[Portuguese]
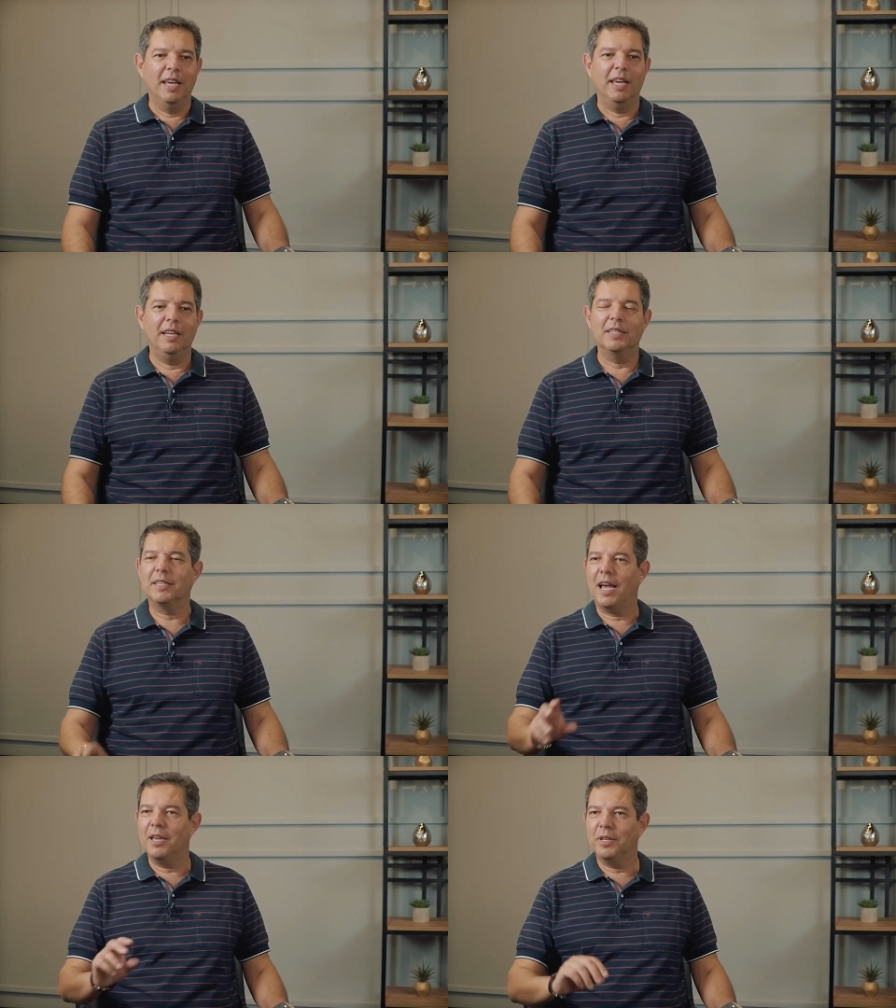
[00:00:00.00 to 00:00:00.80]
ele
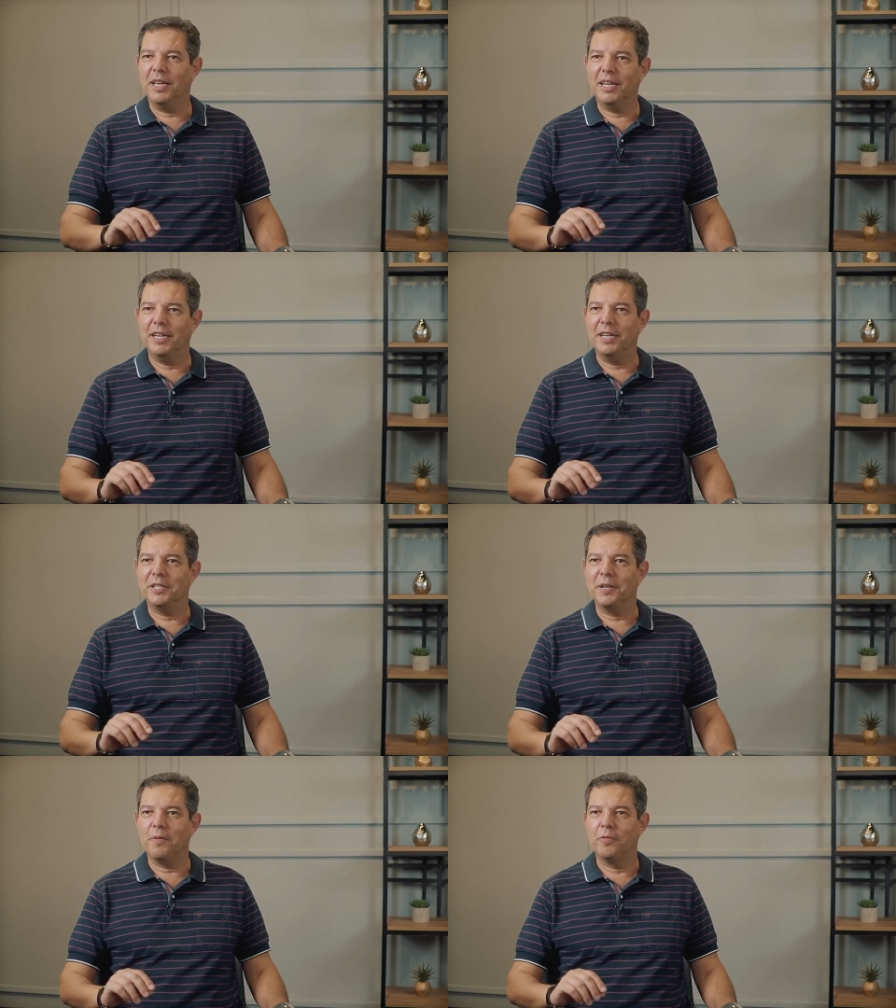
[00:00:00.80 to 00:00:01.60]
saiu da
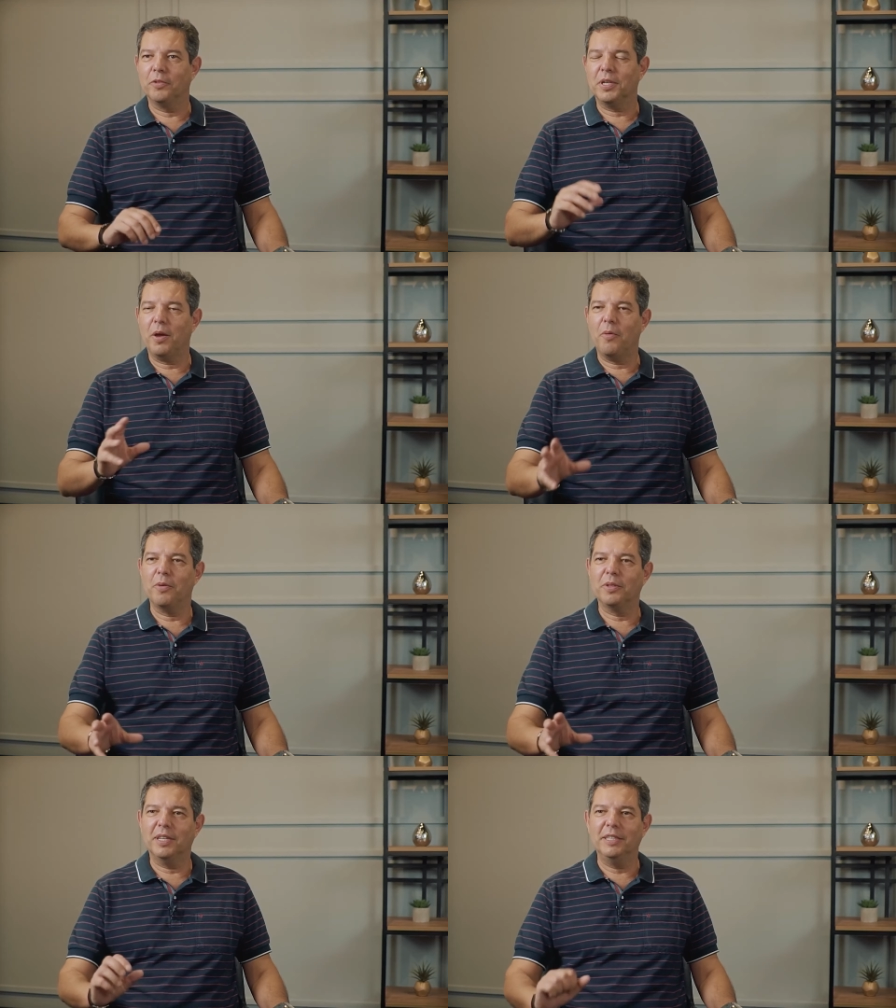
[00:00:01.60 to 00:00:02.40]
igreja ou você
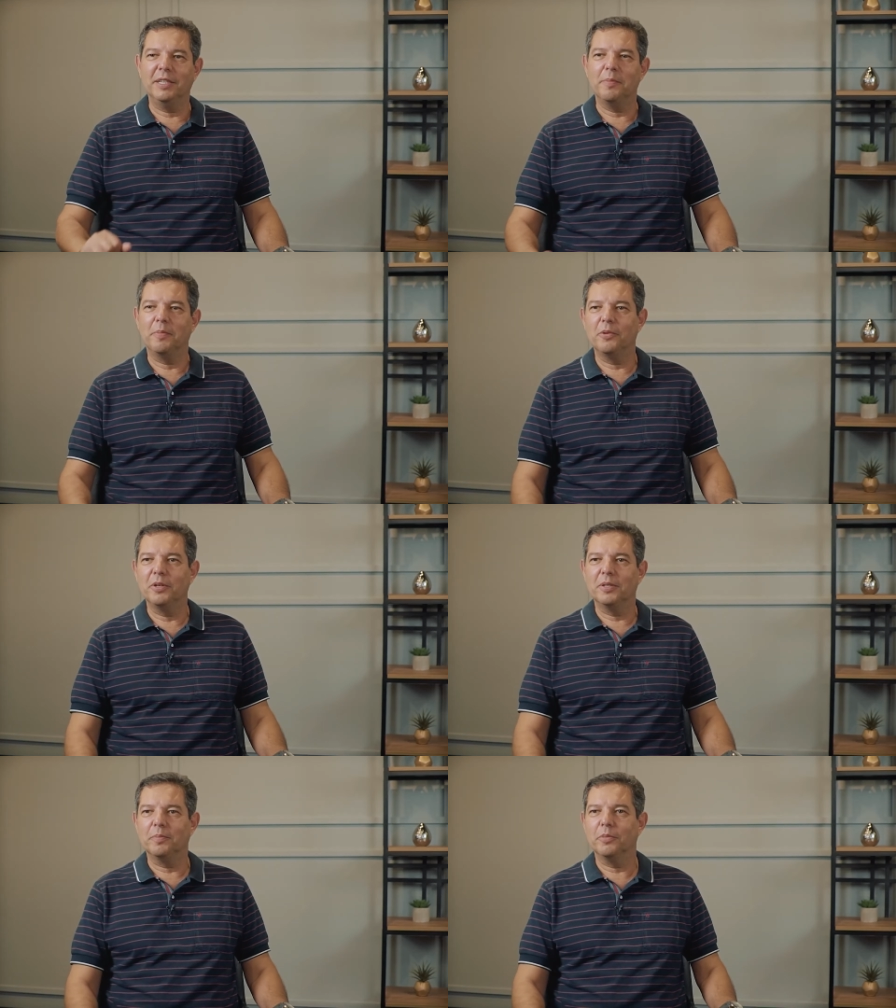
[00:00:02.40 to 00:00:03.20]
encontra ele
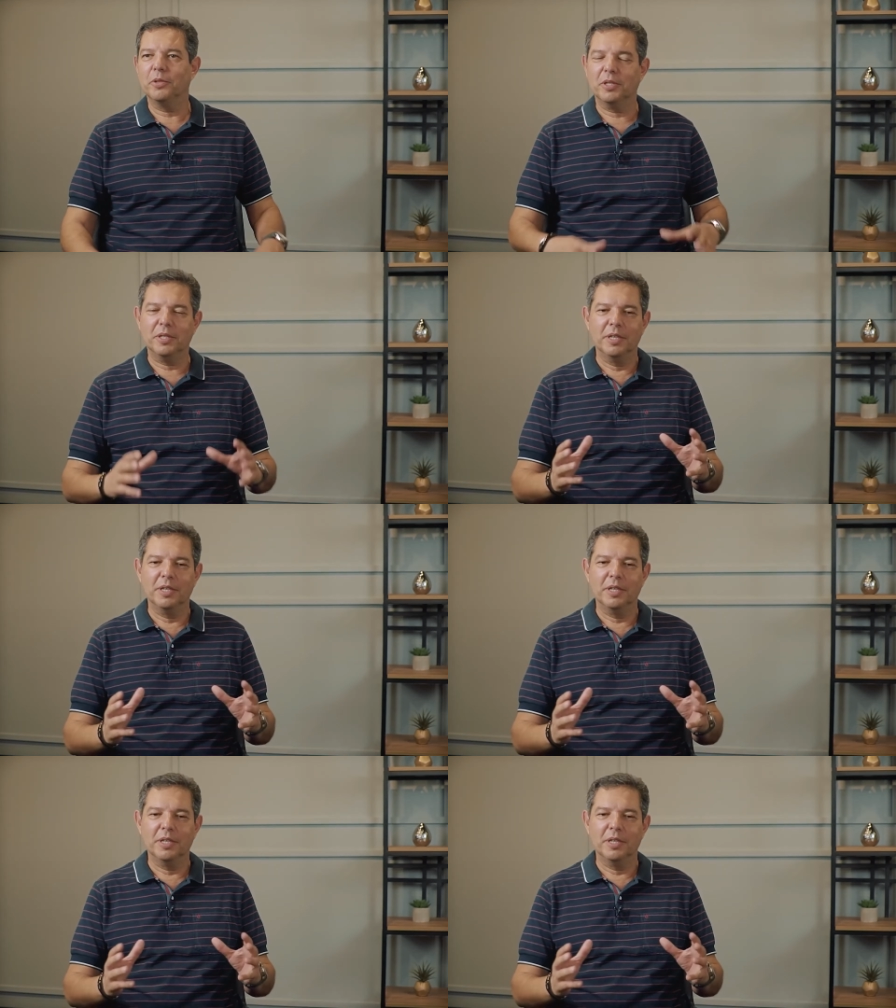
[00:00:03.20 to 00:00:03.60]
depois, poxa,